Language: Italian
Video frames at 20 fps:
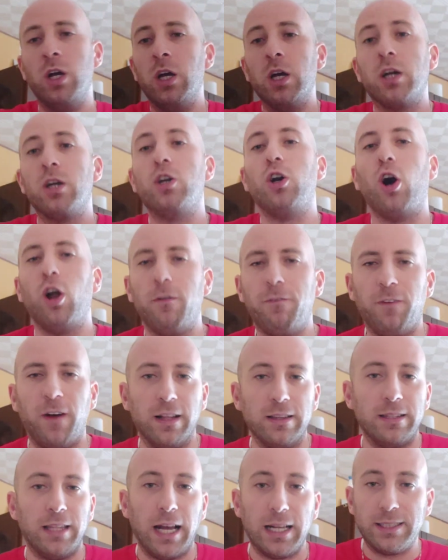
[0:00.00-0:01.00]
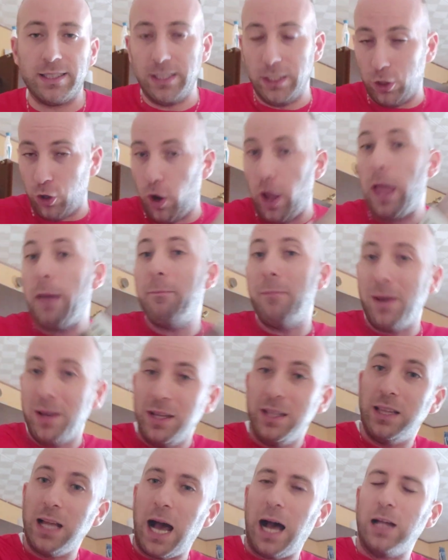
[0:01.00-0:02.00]
Gol fantastico e
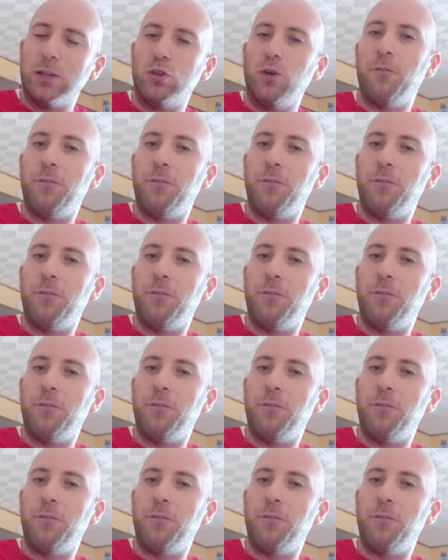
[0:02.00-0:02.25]
meritato